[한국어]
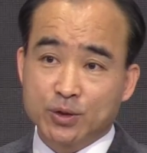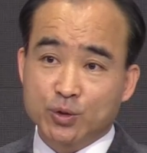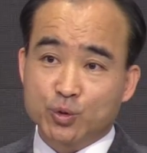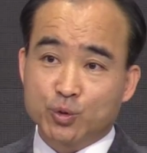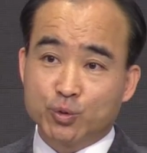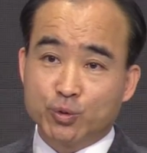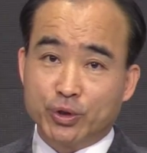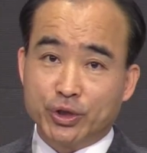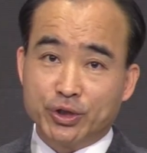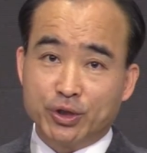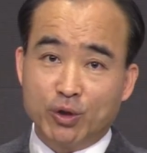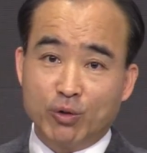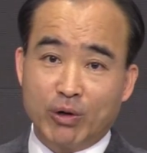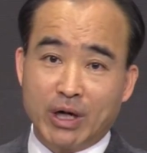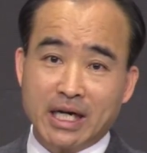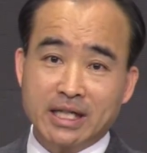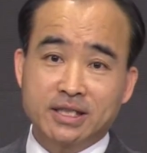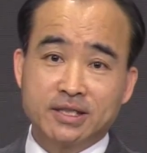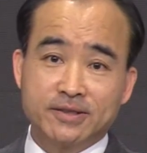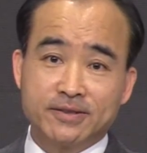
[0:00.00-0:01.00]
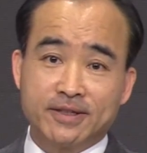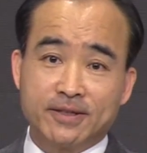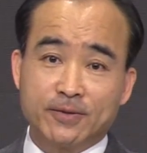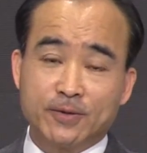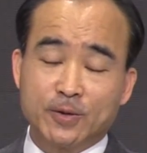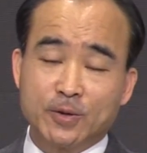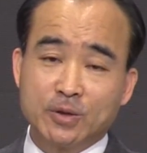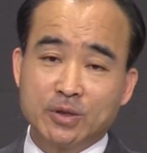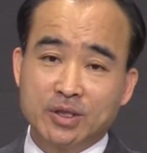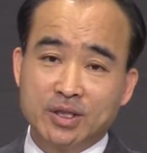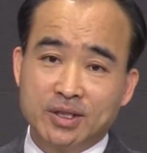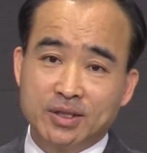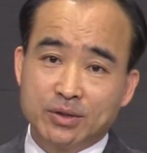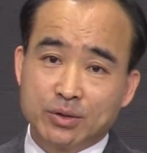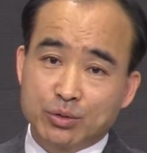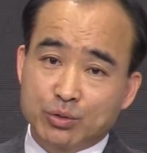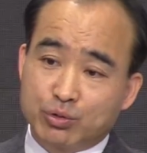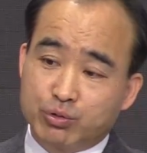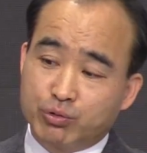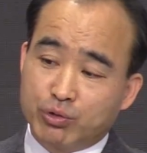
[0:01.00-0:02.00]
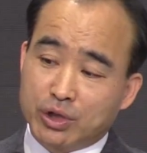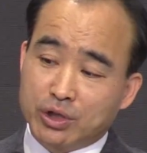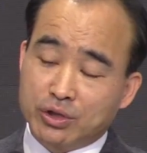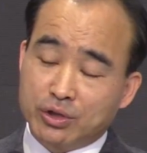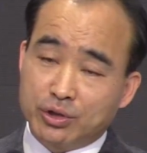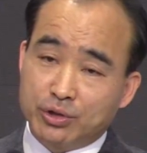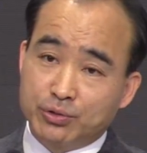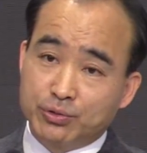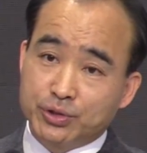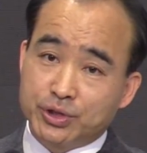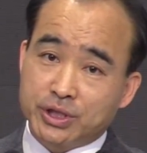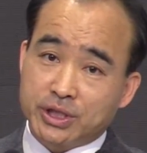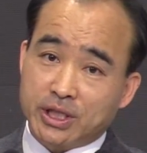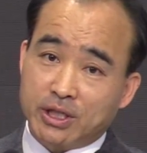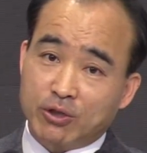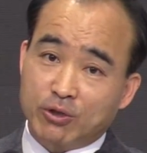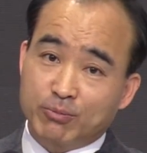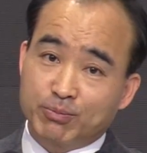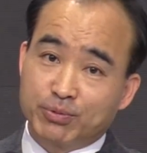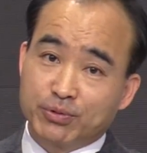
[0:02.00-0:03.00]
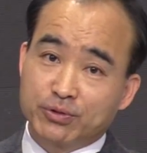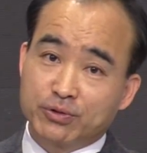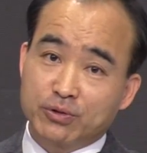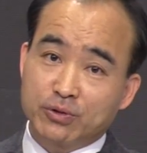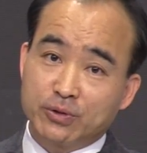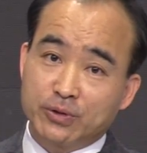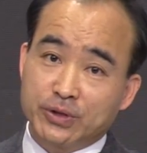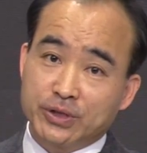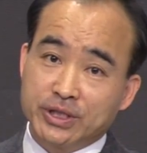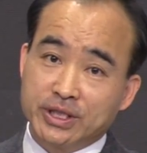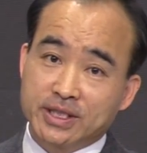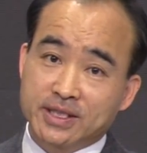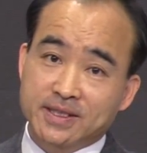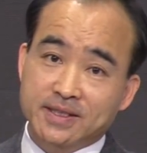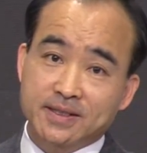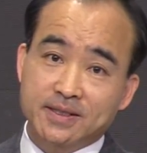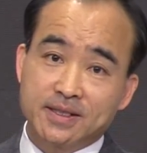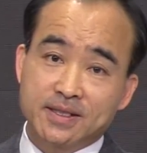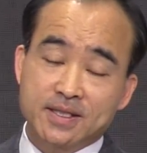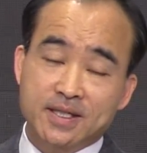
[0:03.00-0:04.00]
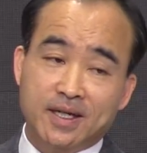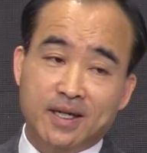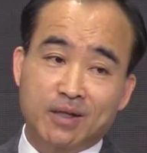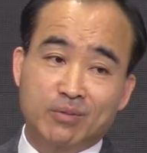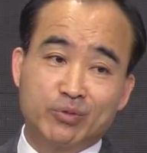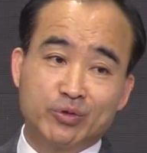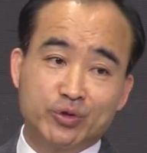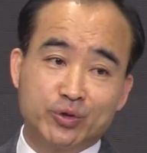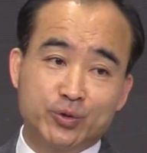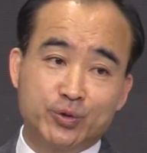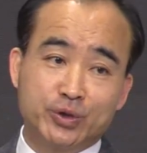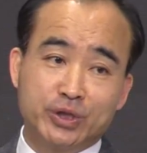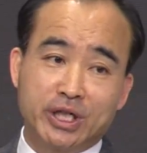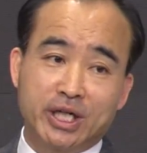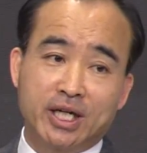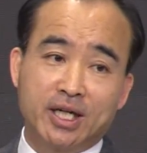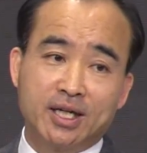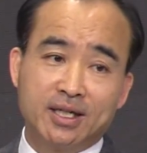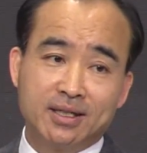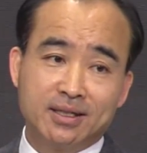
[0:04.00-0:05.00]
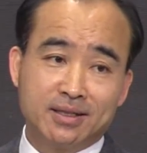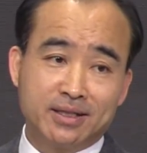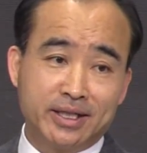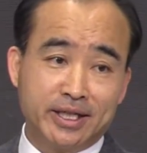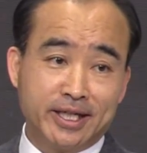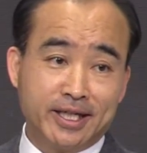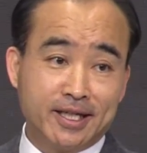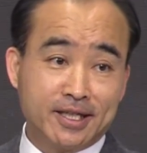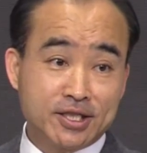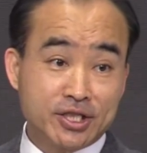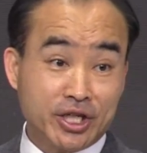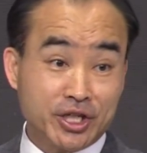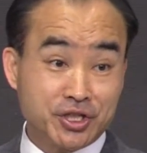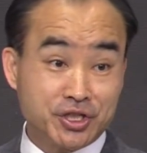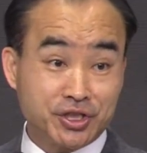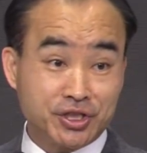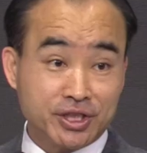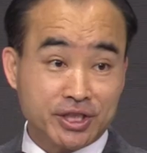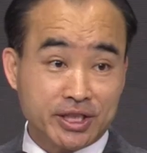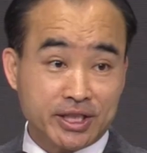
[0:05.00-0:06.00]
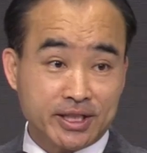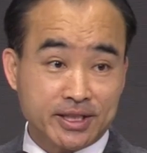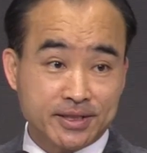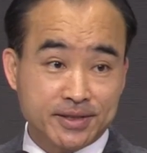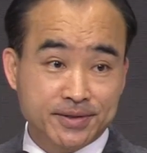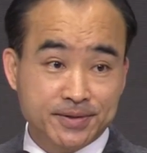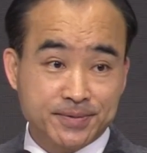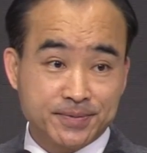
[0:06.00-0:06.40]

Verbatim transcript: 구원을 확증하고 구원을 유지하고 붙들고 있을 사람은 누구냐? 내 자신이다.